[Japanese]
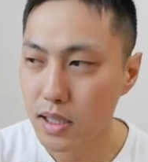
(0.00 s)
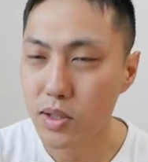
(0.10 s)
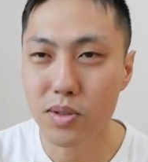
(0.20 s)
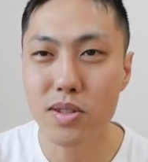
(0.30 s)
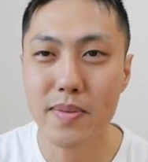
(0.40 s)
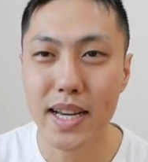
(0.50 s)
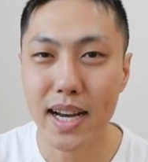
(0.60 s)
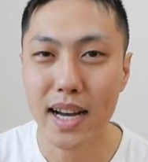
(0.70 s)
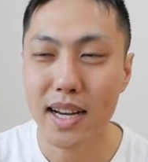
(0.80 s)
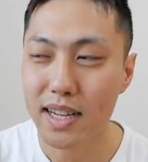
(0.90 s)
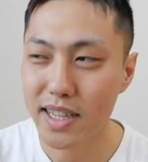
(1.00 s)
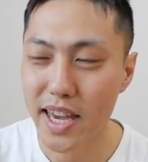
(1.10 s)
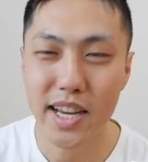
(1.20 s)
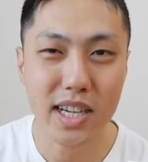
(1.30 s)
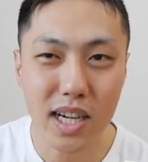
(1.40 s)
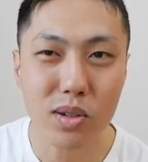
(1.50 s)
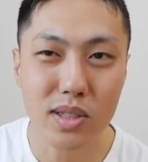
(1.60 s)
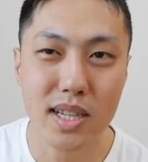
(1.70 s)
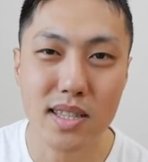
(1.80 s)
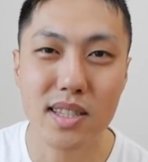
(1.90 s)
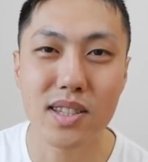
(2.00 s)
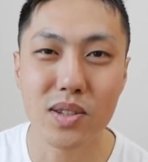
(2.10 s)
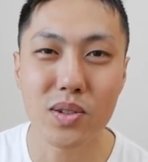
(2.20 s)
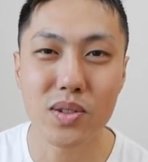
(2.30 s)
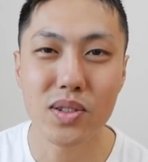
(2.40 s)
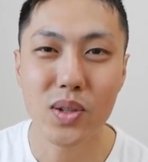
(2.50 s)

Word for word: 1つ目が結果を出すっていう